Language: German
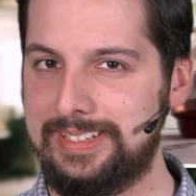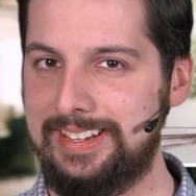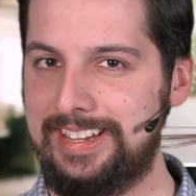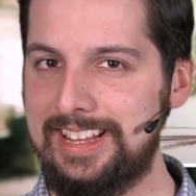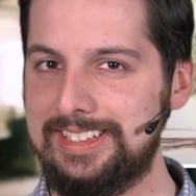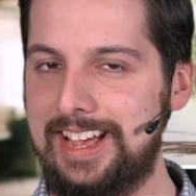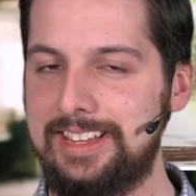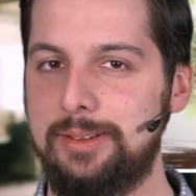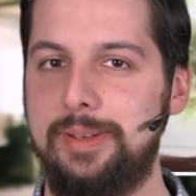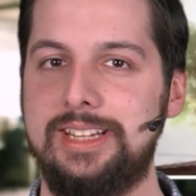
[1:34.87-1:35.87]
denn das
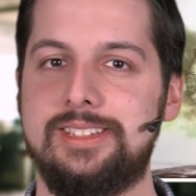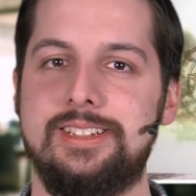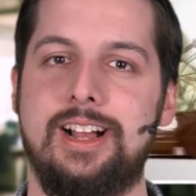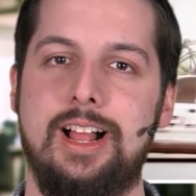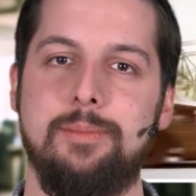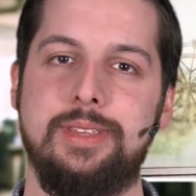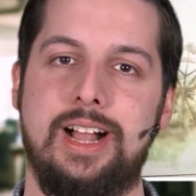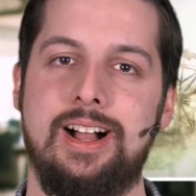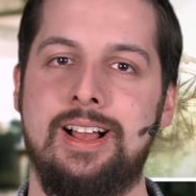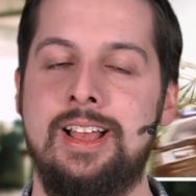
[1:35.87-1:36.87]
hat im letzten halben
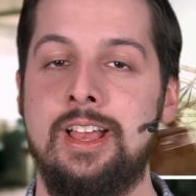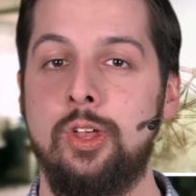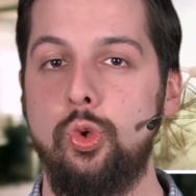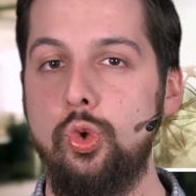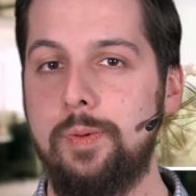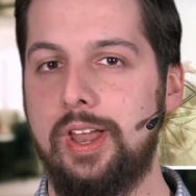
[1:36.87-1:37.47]
Jahr über